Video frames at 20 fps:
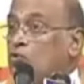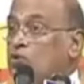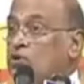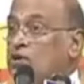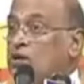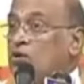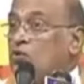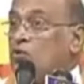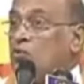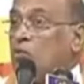
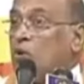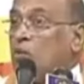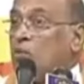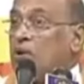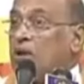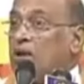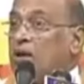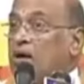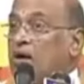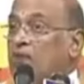ఆడుకుంటాడు
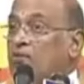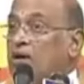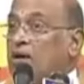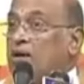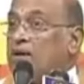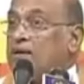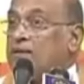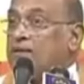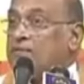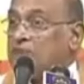బొమ్మలు
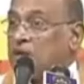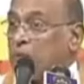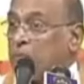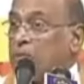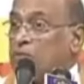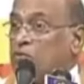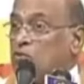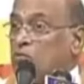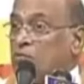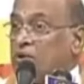కావాలి
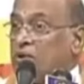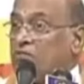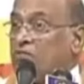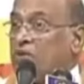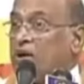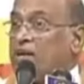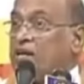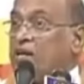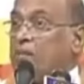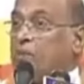తప్పదు
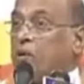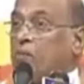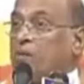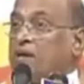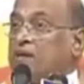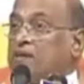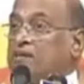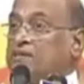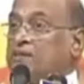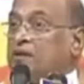వాడికి
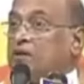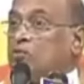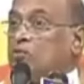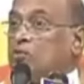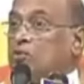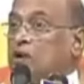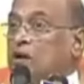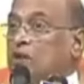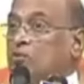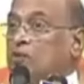ప్రమాదం
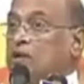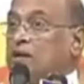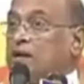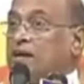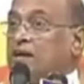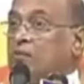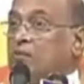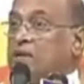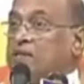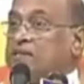జరగకుండా
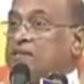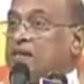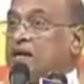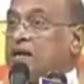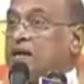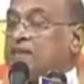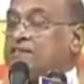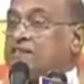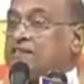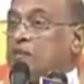ఉండాలి మంచి
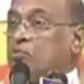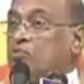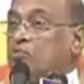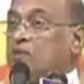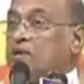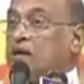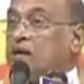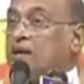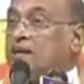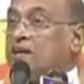కాలక్షేపం
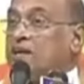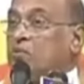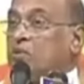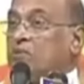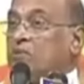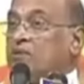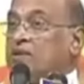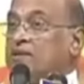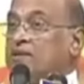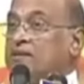ఉండాలంటే
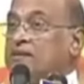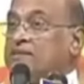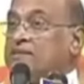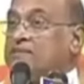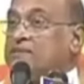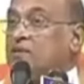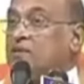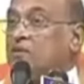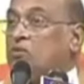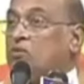మనం ఏం
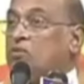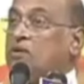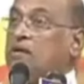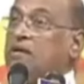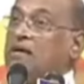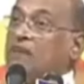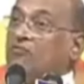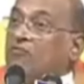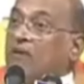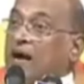చేస్తాం
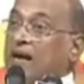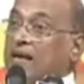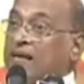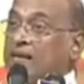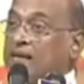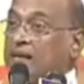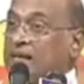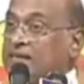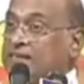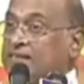
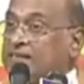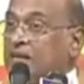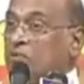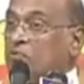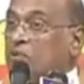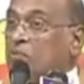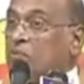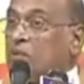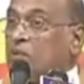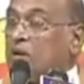వాడికి నచ్చే
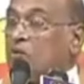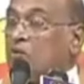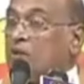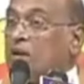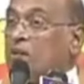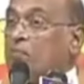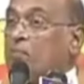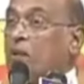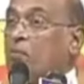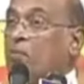
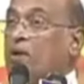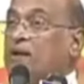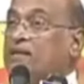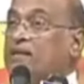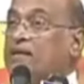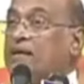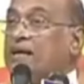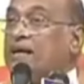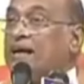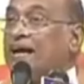బొమ్మల్లోనే
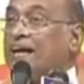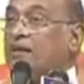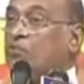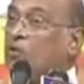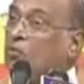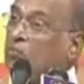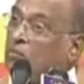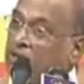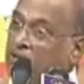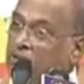ప్రమాదం కాని
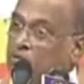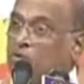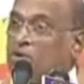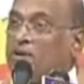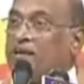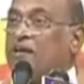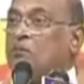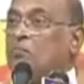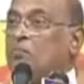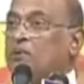బొమ్మలను
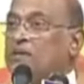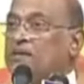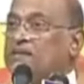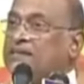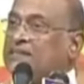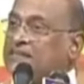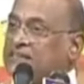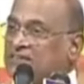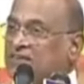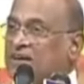కొన్ని ఎంపిక
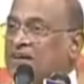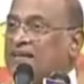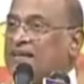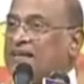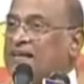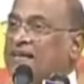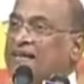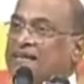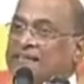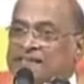చేసి వాడి
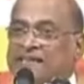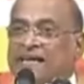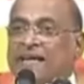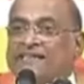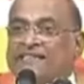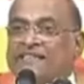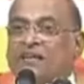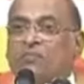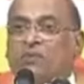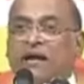దగ్గర ఇచ్చి
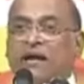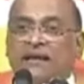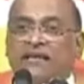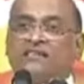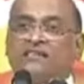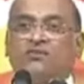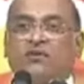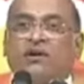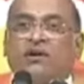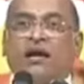కాసేపు
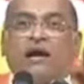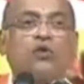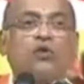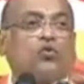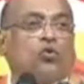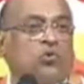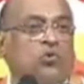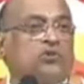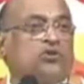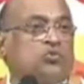ఆడించి వాడిని
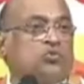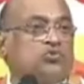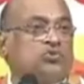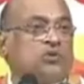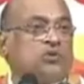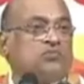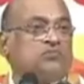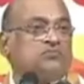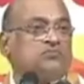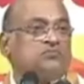ఆడుకోమని
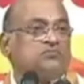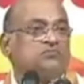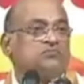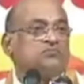చెబుతాం